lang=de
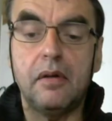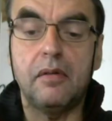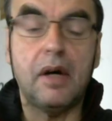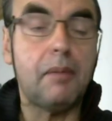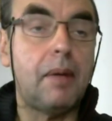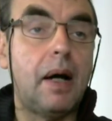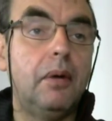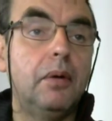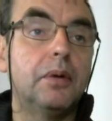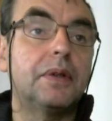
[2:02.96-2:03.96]
war
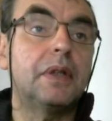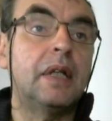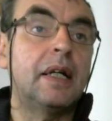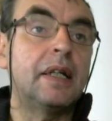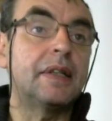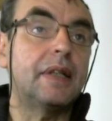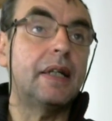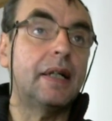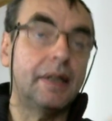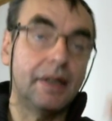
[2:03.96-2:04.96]
Paulus in einer
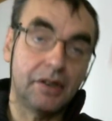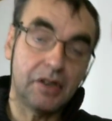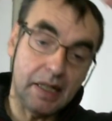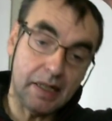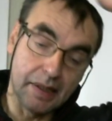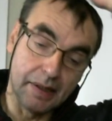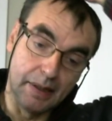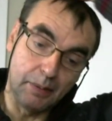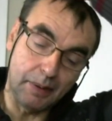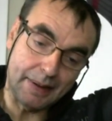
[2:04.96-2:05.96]
sehr schlechten
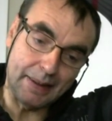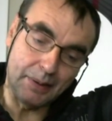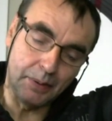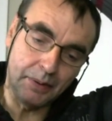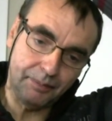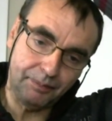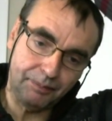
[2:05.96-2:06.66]
Situation